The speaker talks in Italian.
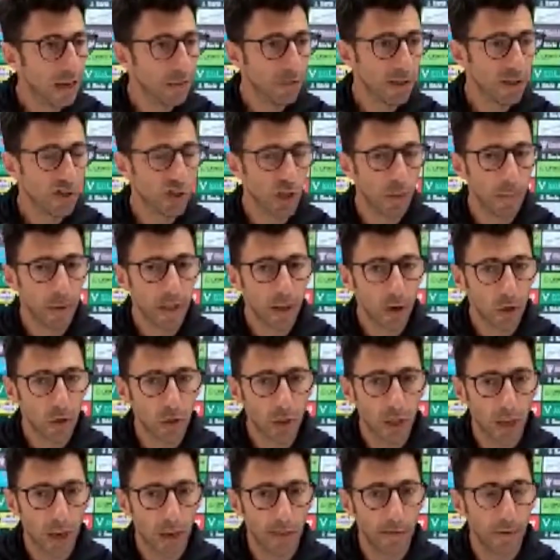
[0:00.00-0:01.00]
E
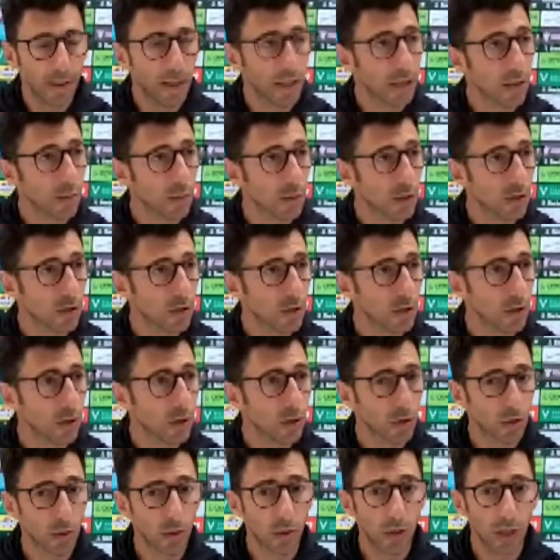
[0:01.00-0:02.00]
facciamo i conti alla
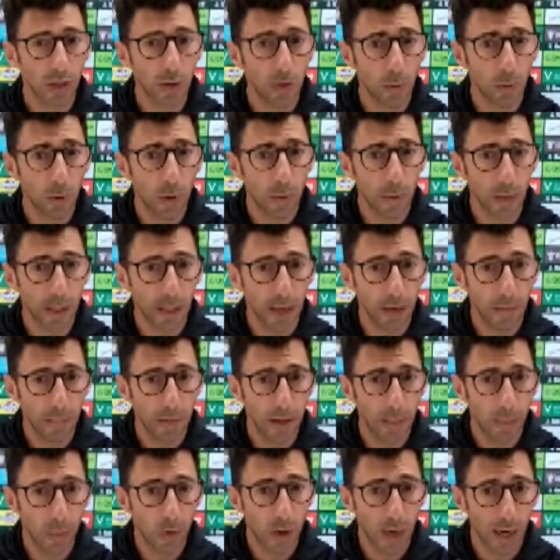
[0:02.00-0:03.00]
fine, questo dico
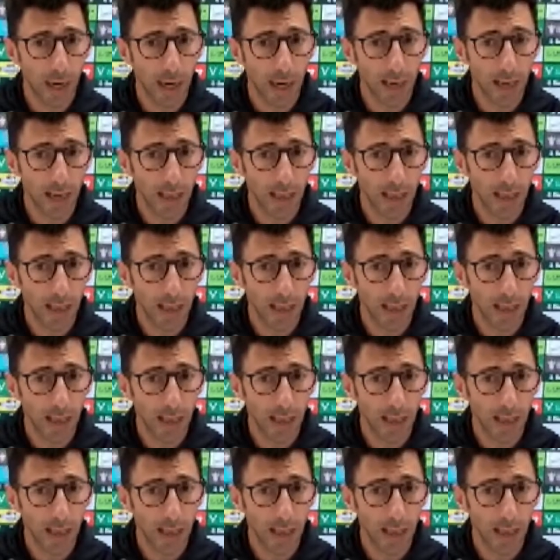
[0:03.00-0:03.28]
soltanto pure perché